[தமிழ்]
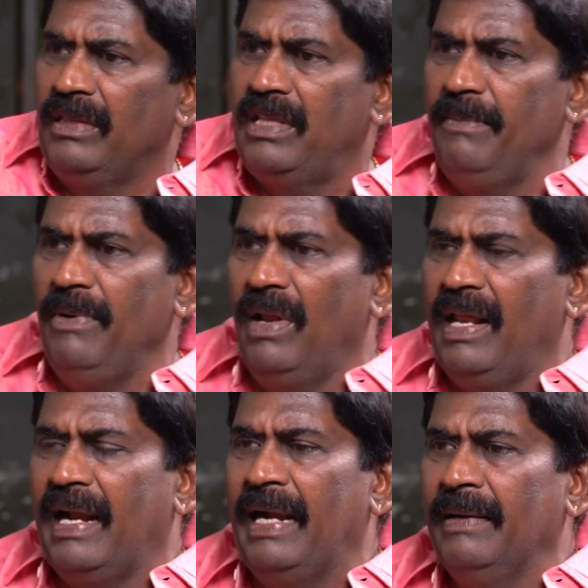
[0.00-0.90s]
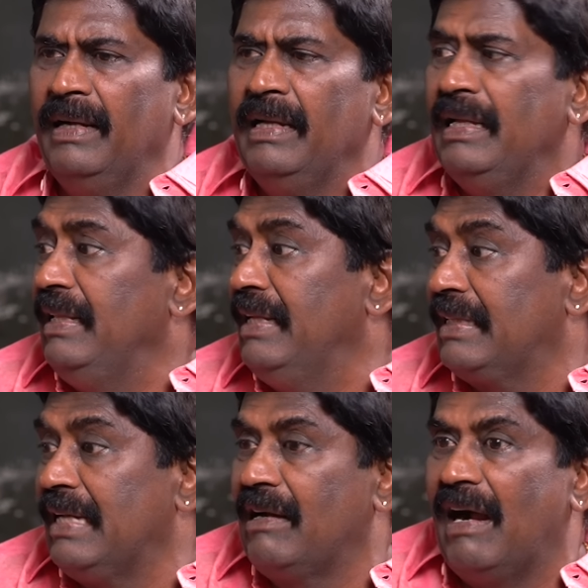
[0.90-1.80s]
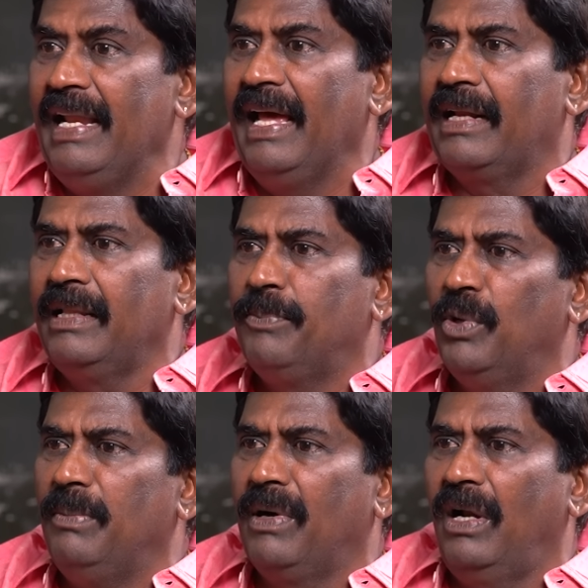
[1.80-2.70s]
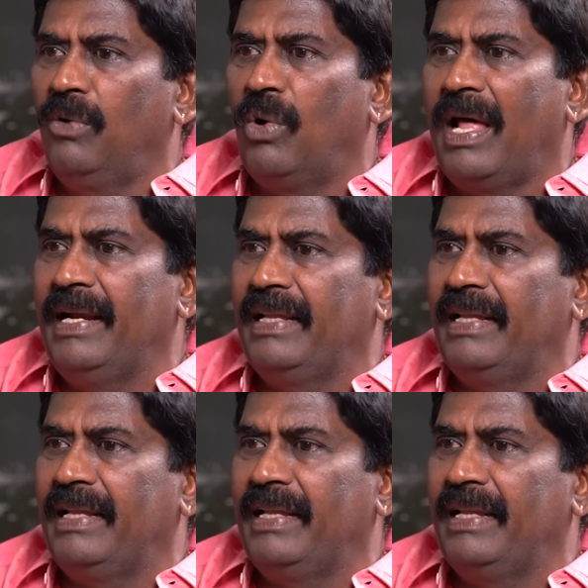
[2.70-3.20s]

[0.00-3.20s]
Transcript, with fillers: திரும்பி வருகிறான் இந்த இடத்துல காலியாக இருக்குது பொதுமக்கள் கூடாத